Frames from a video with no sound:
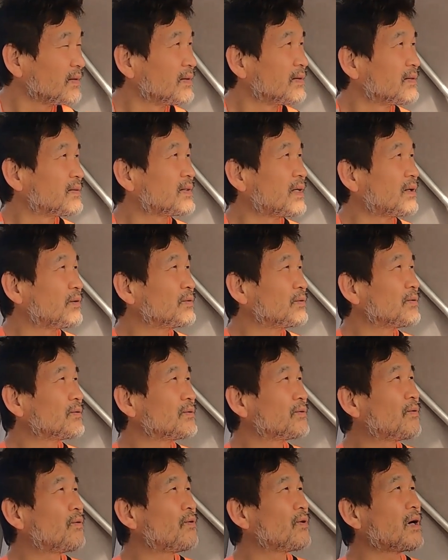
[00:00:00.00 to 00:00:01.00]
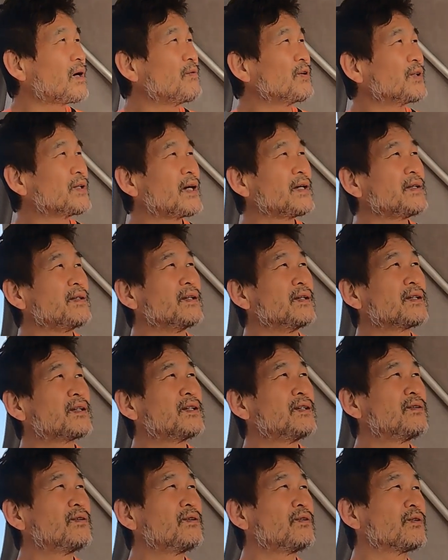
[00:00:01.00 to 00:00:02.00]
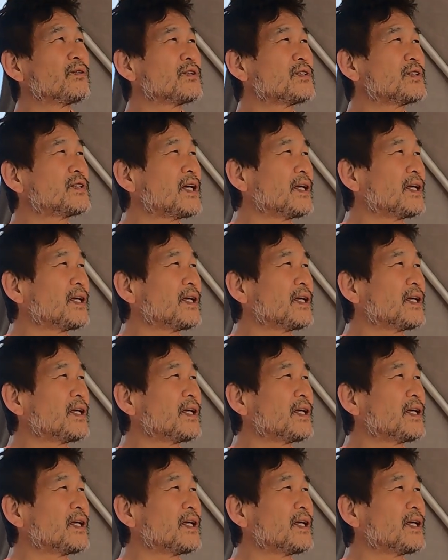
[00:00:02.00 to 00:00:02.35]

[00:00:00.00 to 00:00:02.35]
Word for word: さほどの効果もないんで、昨日下ろし